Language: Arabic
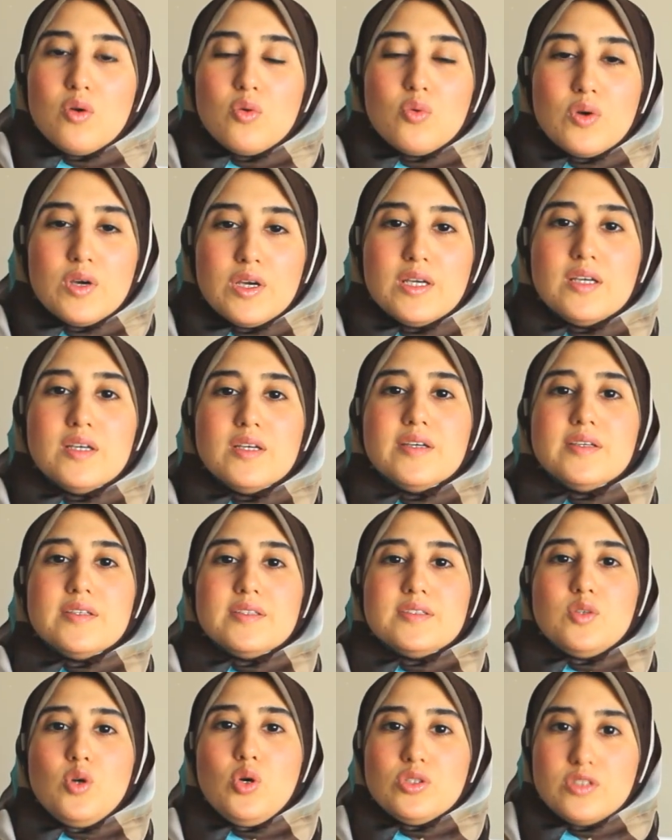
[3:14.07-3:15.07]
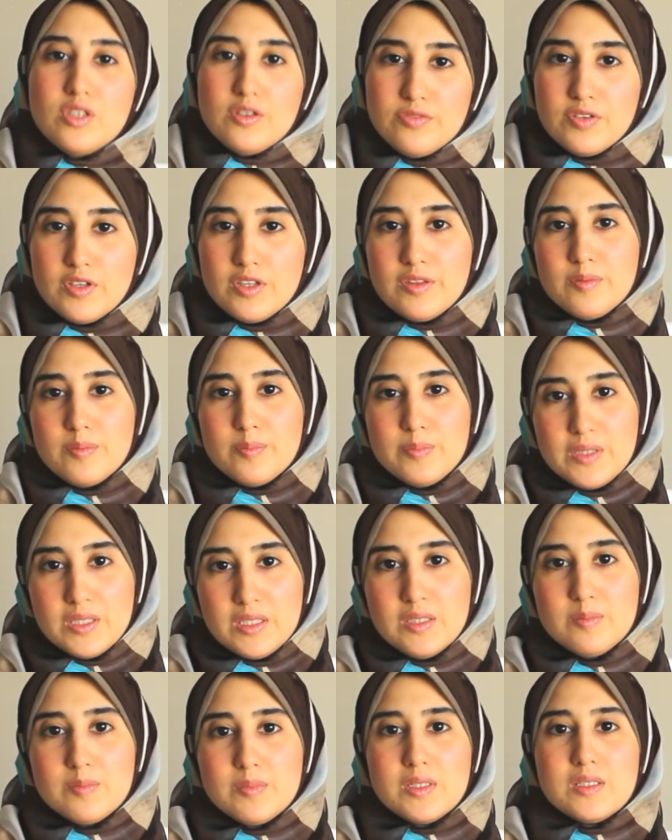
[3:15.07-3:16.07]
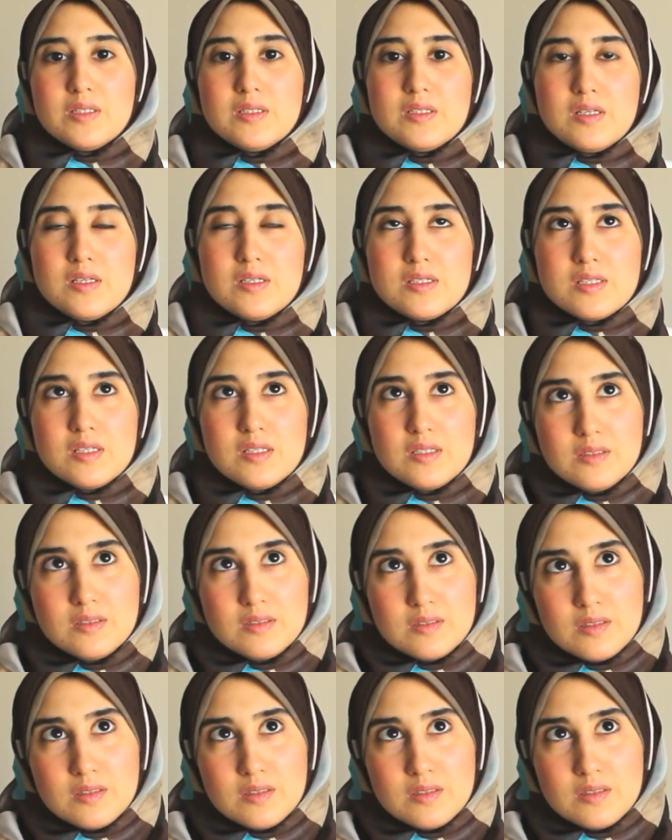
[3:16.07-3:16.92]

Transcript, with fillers: ويحتفظ بيه من 6